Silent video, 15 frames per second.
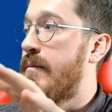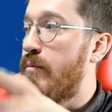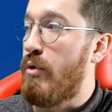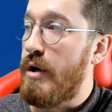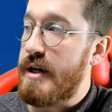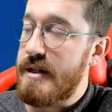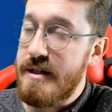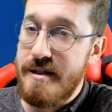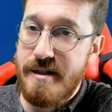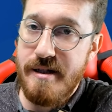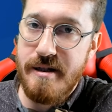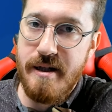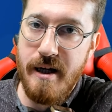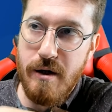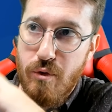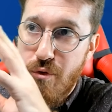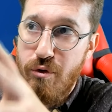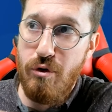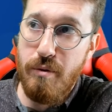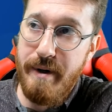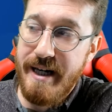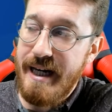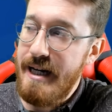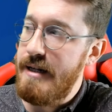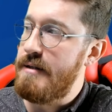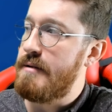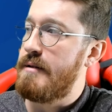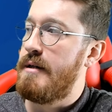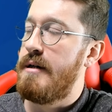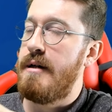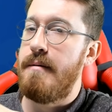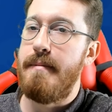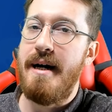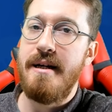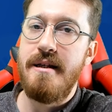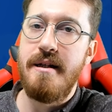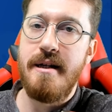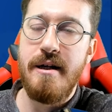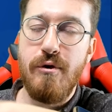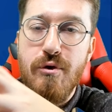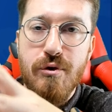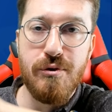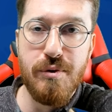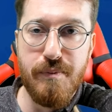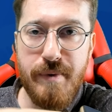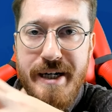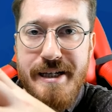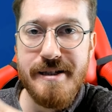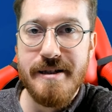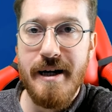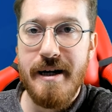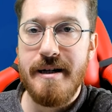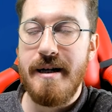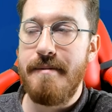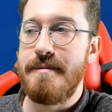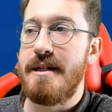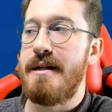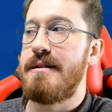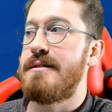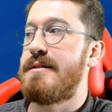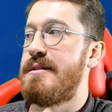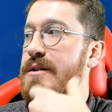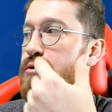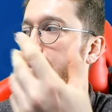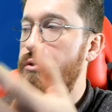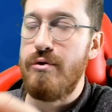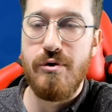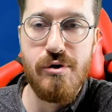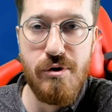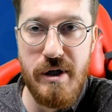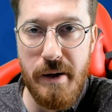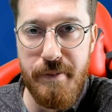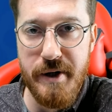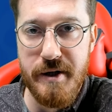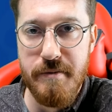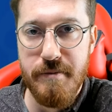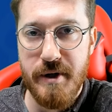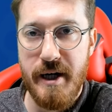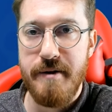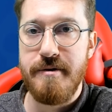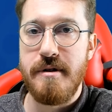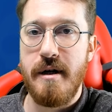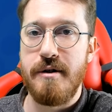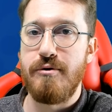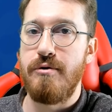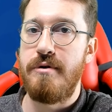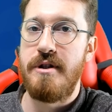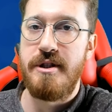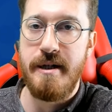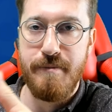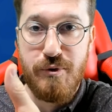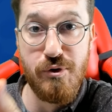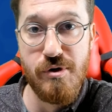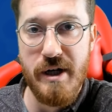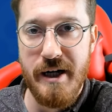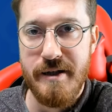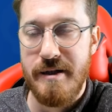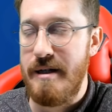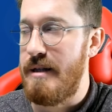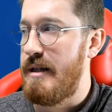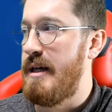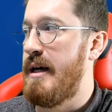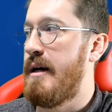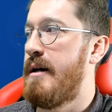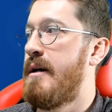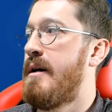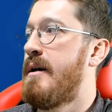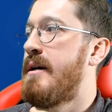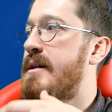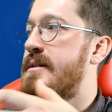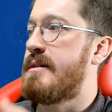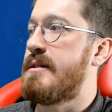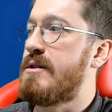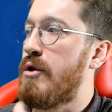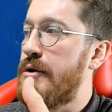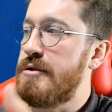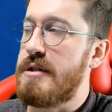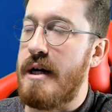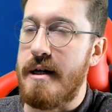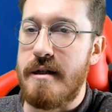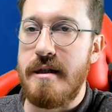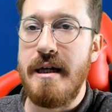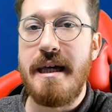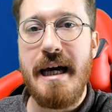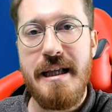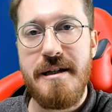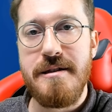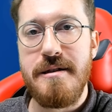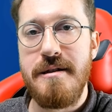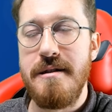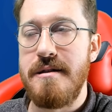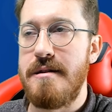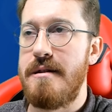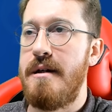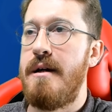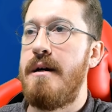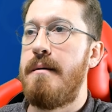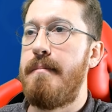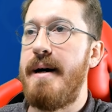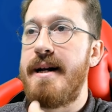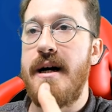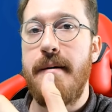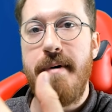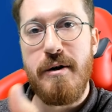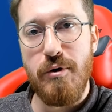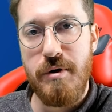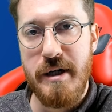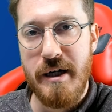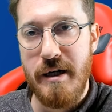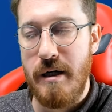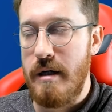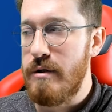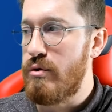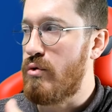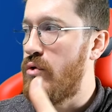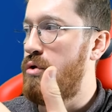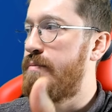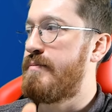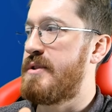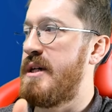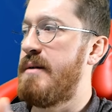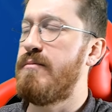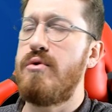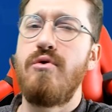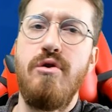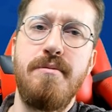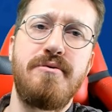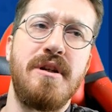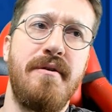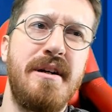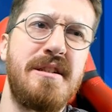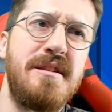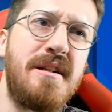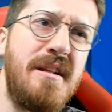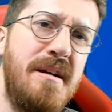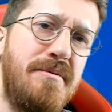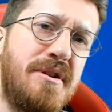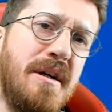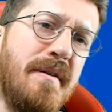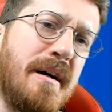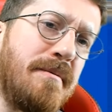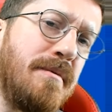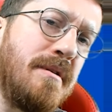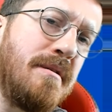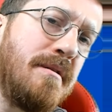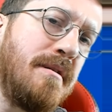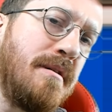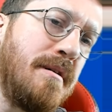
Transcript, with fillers: Bu arada siz de kulübe gelin. Ben yine YouTube ve Instagram'dan size duyurusunu yaparım. Brawl Stars oynayacağım şu saatte diye. Siz de o saatte gelirsiniz. Beraber oyuna gireriz kulüpçe. Bu kulüp savaşları diye bir şey var mı?